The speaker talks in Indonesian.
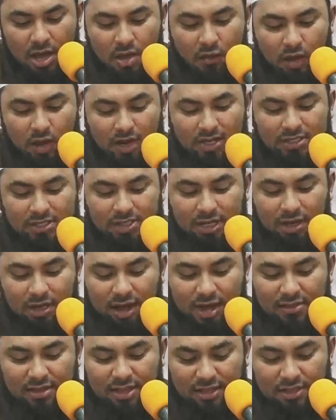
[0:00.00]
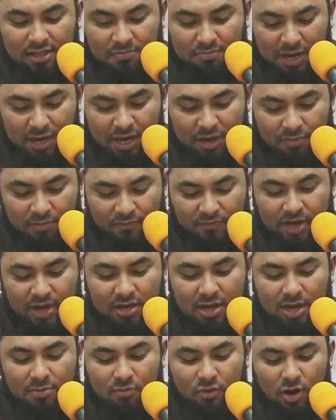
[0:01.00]
والاستغاثة بهم
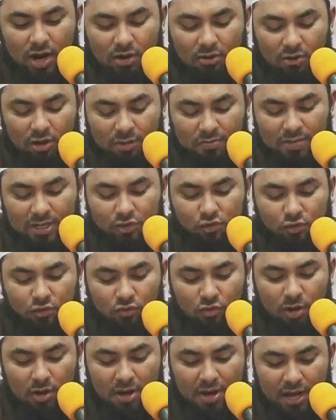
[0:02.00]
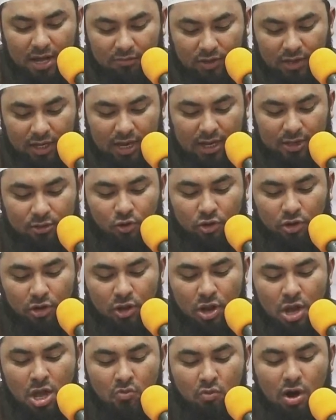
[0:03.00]
فهي makhluqin
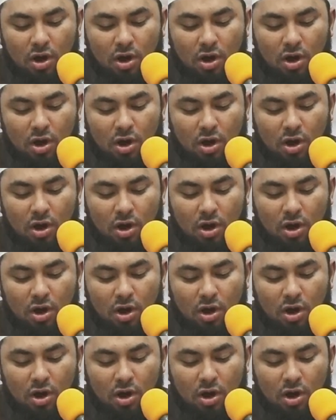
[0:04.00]
ya